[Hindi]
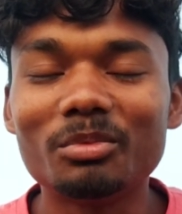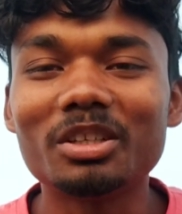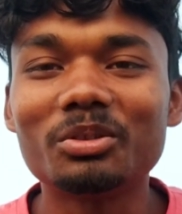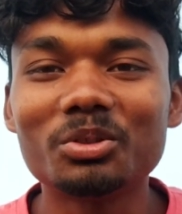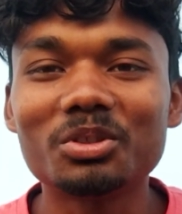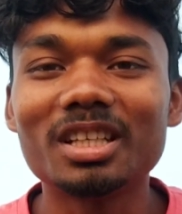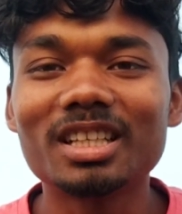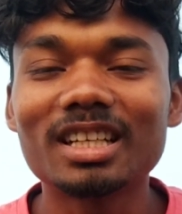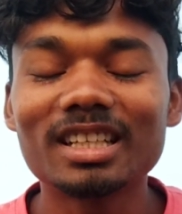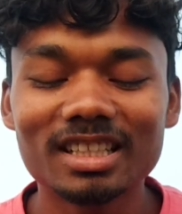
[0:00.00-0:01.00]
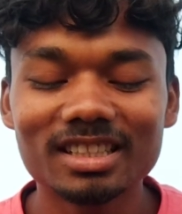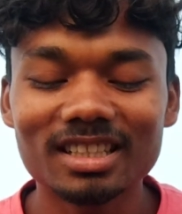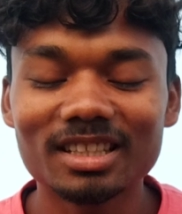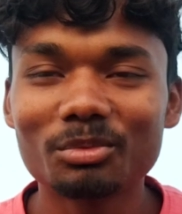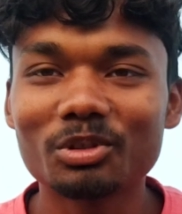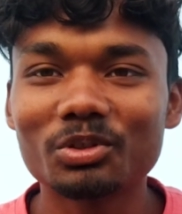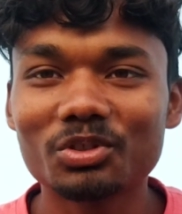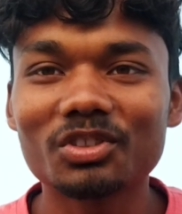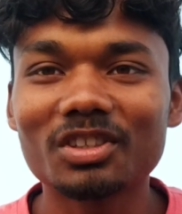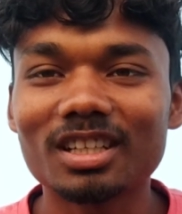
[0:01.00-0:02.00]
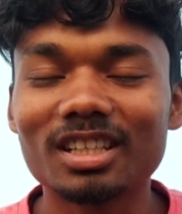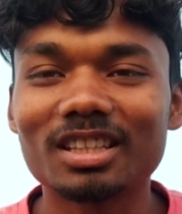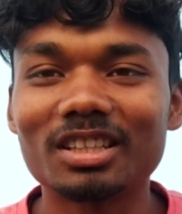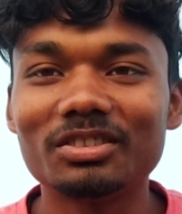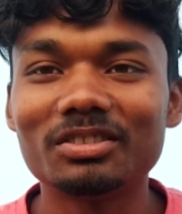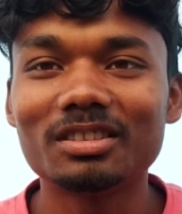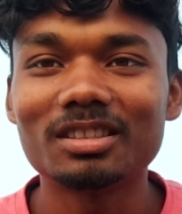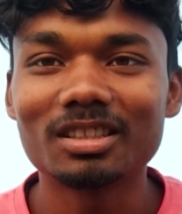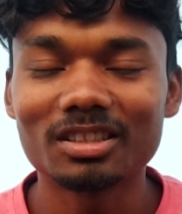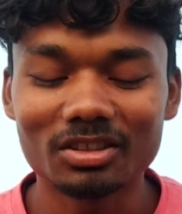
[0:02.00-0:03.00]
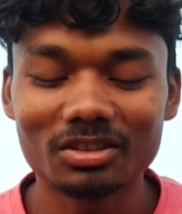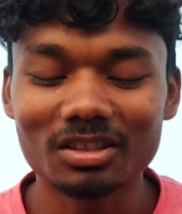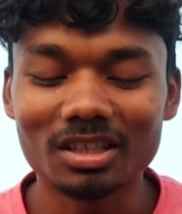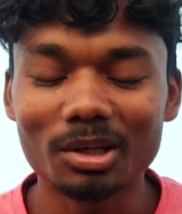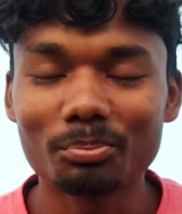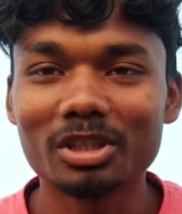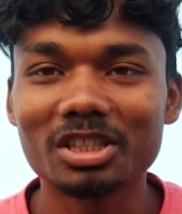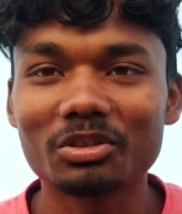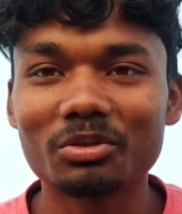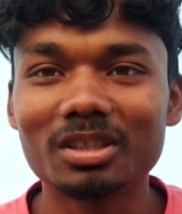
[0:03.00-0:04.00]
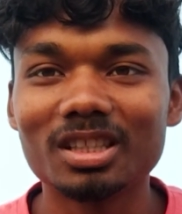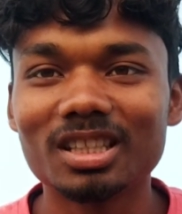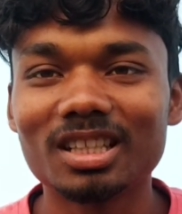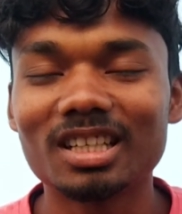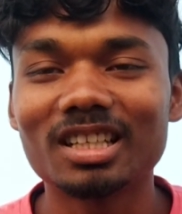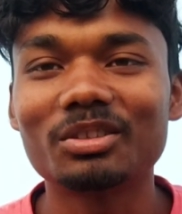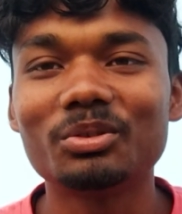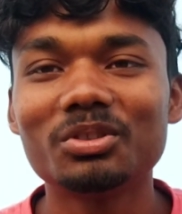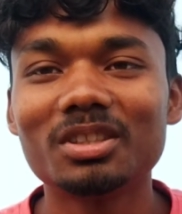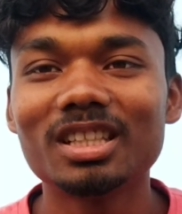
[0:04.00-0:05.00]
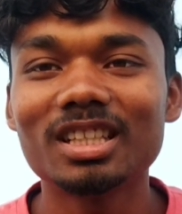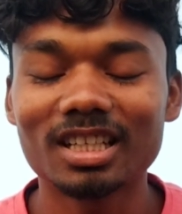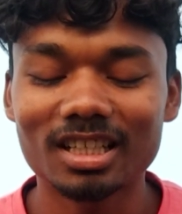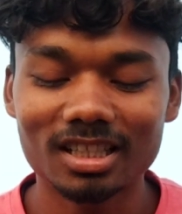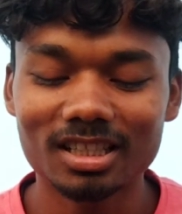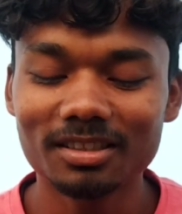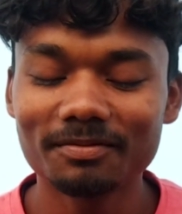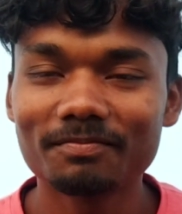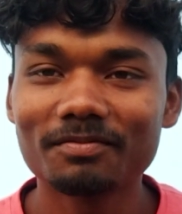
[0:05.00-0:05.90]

भाई कुछ नहीं करने की जगह मैं कुछ तो कर लेता हूँ और आप में से कोई अगर कुछ नहीं कर रहा है